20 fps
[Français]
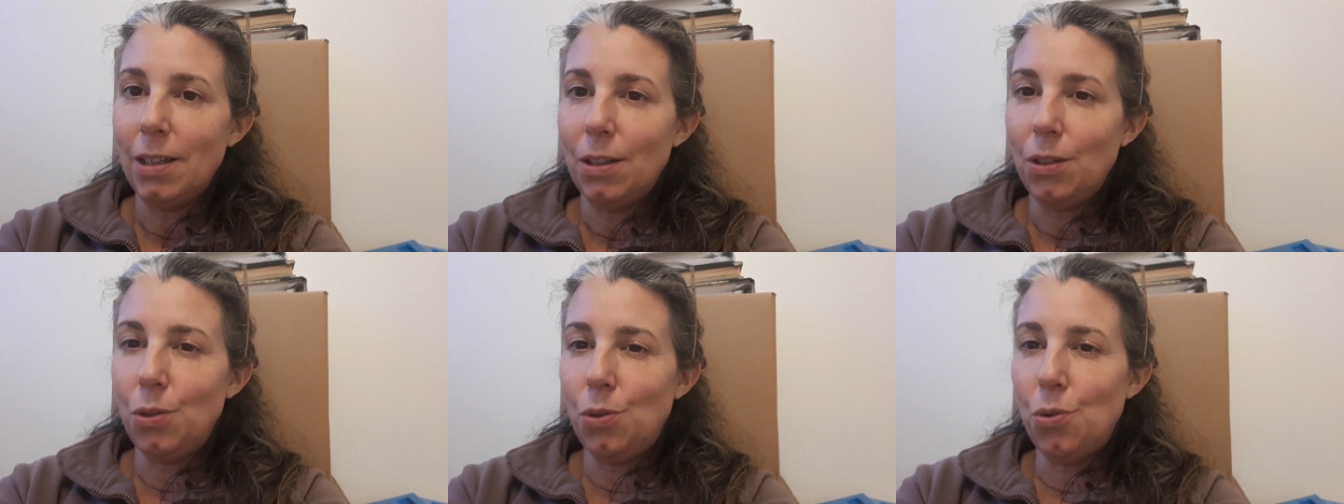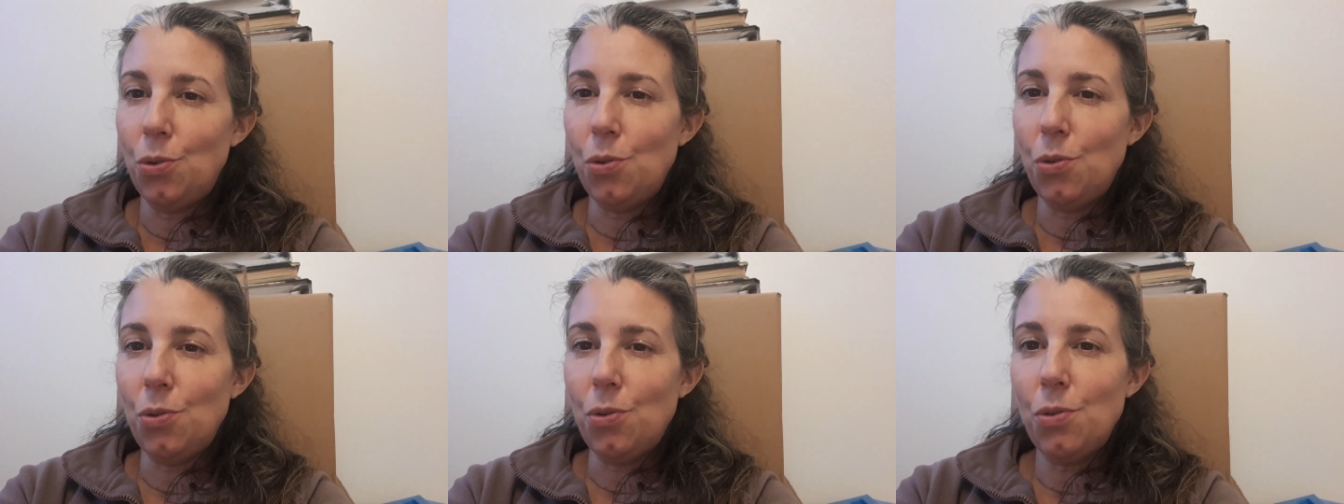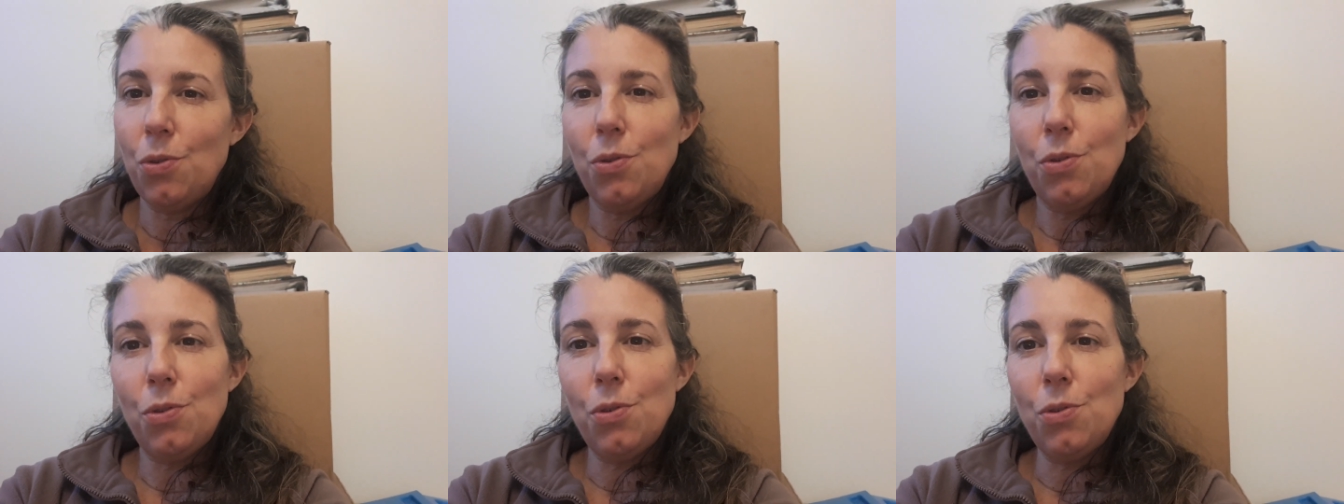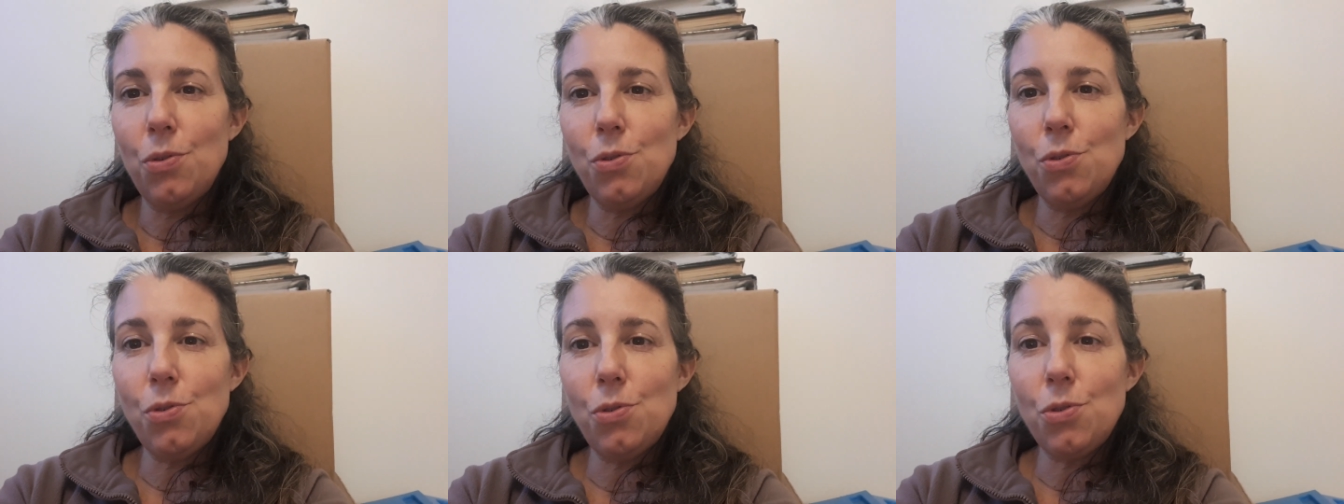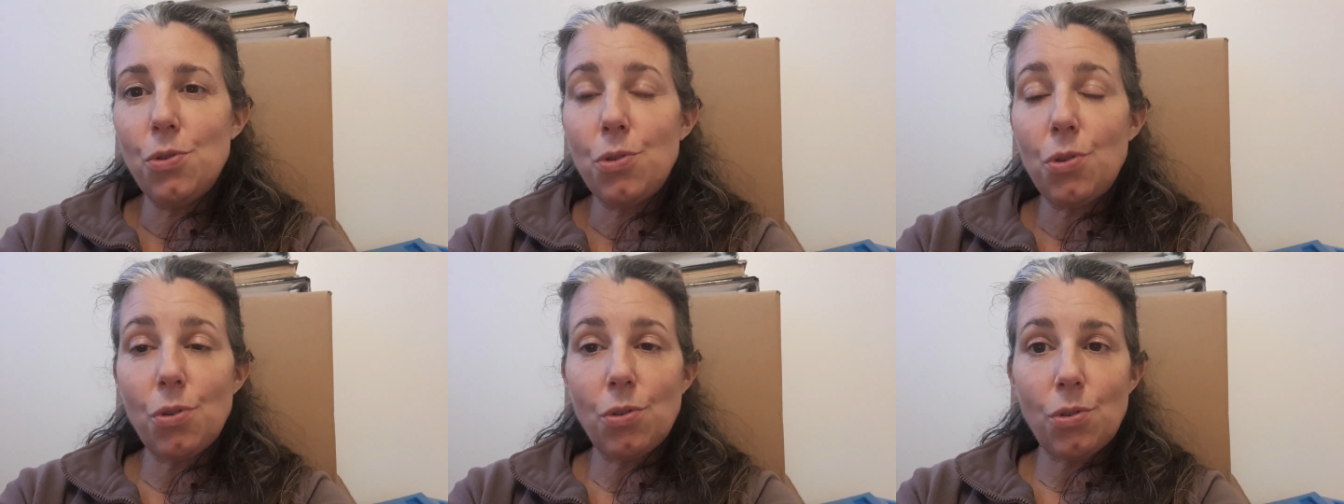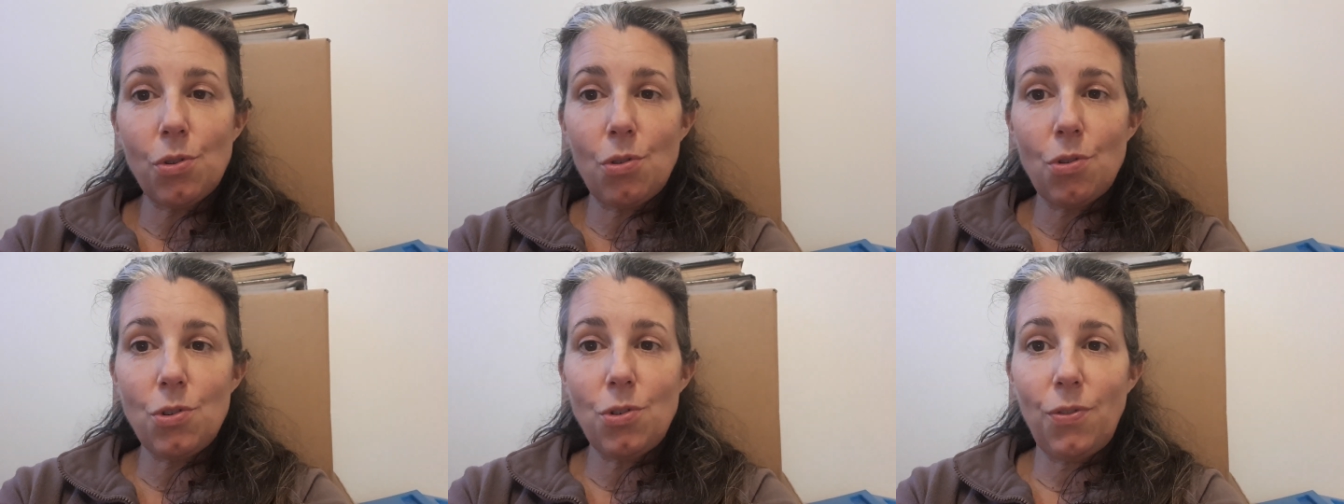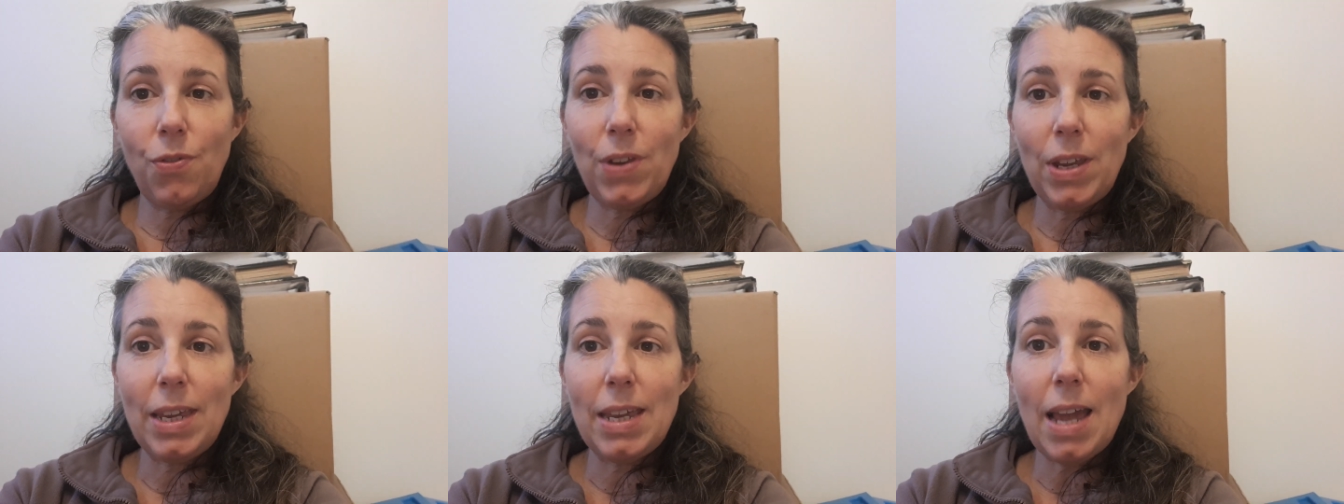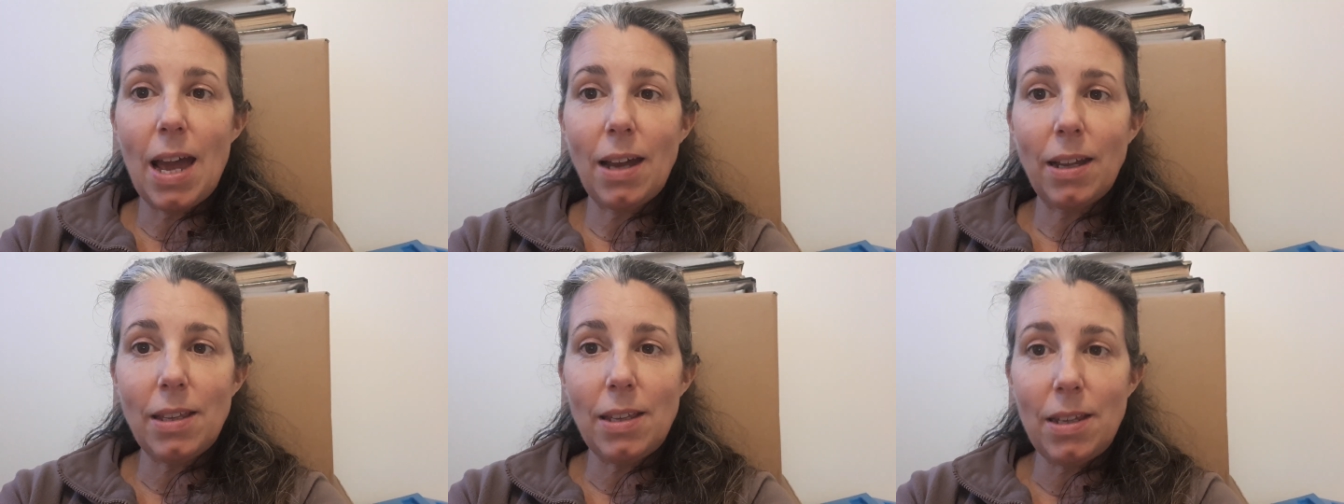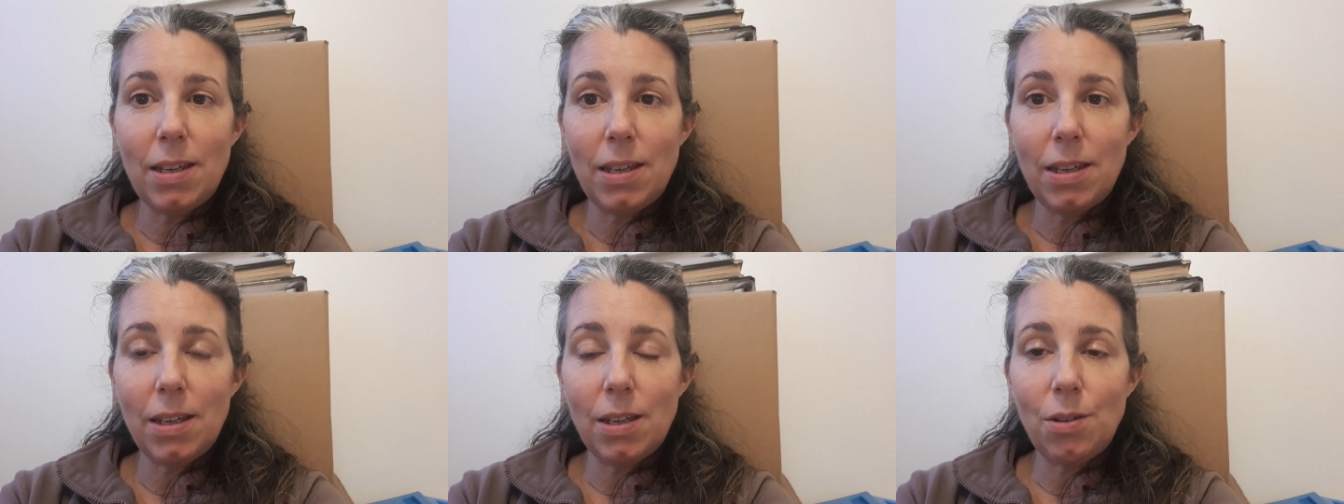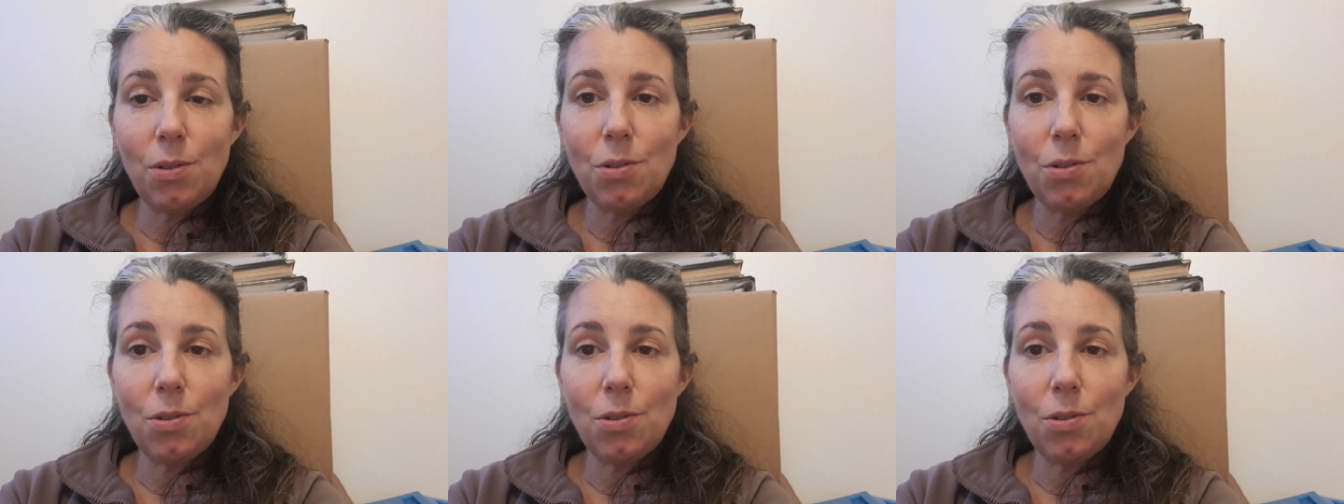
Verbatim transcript: de choses que je vais garder,